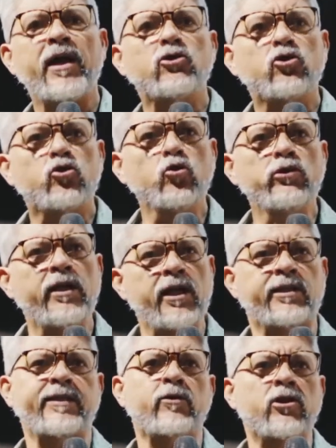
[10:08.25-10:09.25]
me
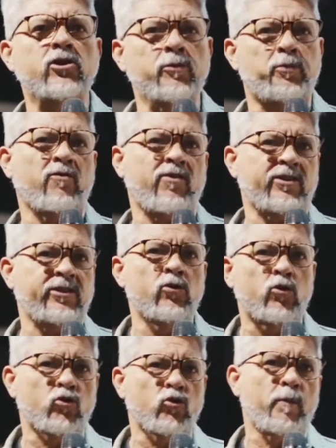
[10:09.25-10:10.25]
ajuda nessa hora de
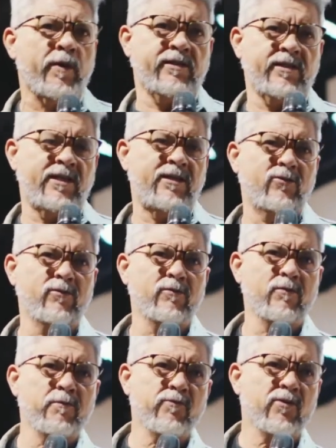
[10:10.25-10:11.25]
provação que eu estou passando.
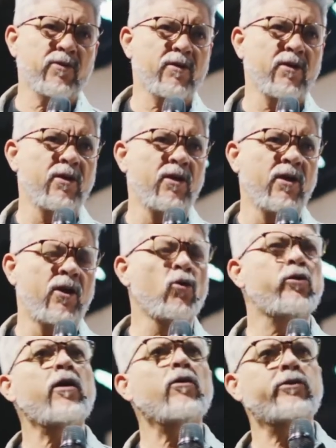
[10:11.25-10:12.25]

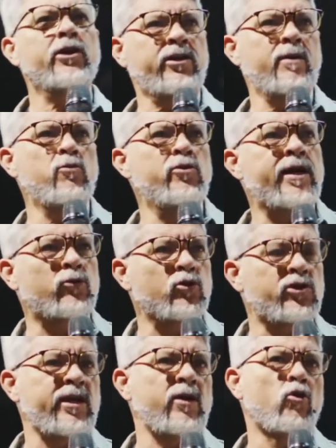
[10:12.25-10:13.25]
Eu quero testemunhar
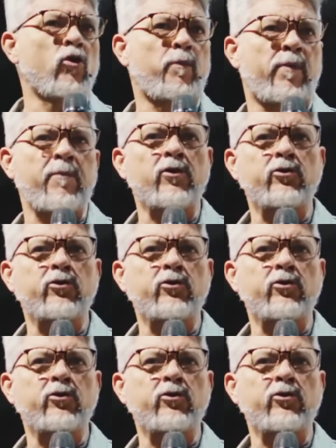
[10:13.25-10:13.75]
do Senhor,